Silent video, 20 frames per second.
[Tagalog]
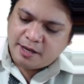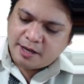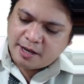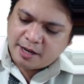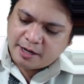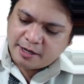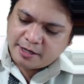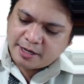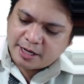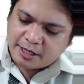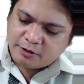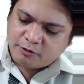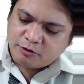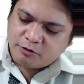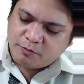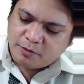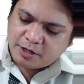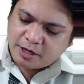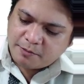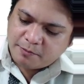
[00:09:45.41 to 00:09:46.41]
and that would
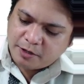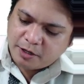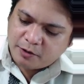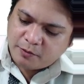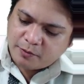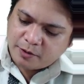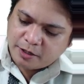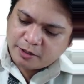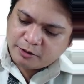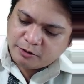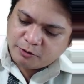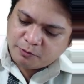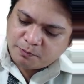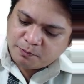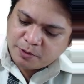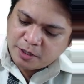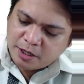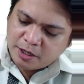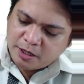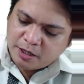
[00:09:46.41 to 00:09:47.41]
become equal to
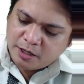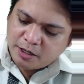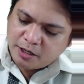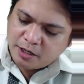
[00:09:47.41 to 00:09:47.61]
P